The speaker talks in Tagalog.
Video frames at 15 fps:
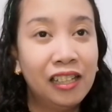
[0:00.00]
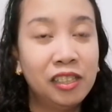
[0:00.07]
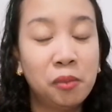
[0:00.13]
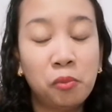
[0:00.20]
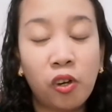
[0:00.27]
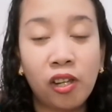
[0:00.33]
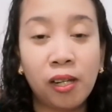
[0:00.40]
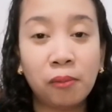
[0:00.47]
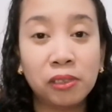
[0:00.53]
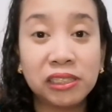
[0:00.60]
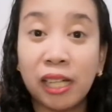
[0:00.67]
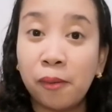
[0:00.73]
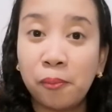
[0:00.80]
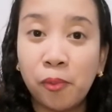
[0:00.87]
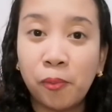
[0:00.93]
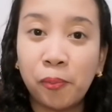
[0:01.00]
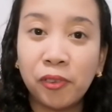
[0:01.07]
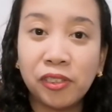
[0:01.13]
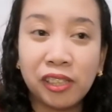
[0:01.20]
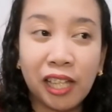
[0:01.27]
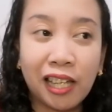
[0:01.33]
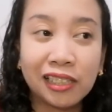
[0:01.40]
hindi mo alam kung saan ka
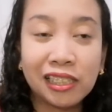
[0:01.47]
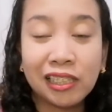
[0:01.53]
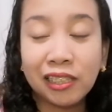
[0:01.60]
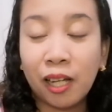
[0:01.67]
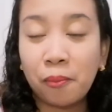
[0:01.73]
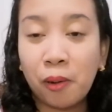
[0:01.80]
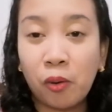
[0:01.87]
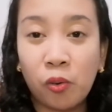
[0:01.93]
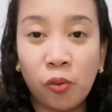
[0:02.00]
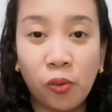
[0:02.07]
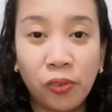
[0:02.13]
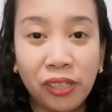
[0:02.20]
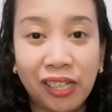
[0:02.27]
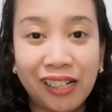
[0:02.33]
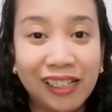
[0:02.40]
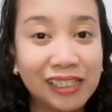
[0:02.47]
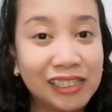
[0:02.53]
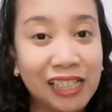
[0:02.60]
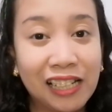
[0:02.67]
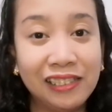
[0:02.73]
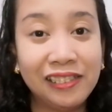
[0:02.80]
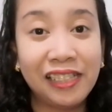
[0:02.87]
pupunta, saan ka mauuna
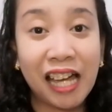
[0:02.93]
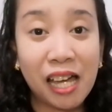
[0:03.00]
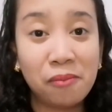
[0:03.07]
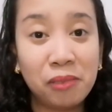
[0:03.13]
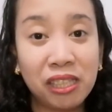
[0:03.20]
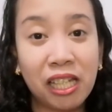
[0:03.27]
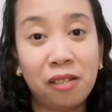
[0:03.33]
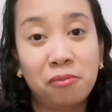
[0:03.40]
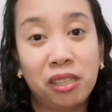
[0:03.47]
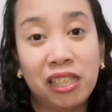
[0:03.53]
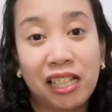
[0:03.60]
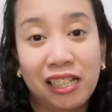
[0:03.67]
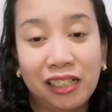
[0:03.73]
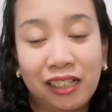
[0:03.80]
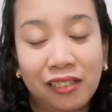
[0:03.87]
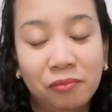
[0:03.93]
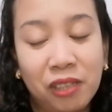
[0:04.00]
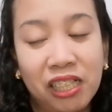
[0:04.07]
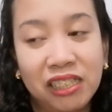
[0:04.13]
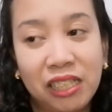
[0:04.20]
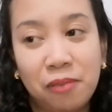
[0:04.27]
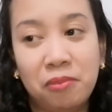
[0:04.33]
kasi ang dami-dami talaga
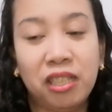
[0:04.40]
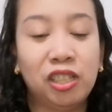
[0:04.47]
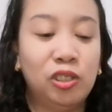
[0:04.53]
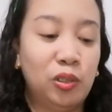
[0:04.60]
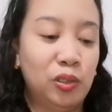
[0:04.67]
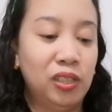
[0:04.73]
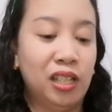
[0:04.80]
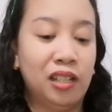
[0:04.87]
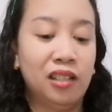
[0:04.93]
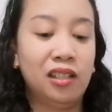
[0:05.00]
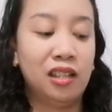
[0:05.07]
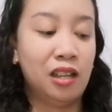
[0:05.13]
mga damit doon na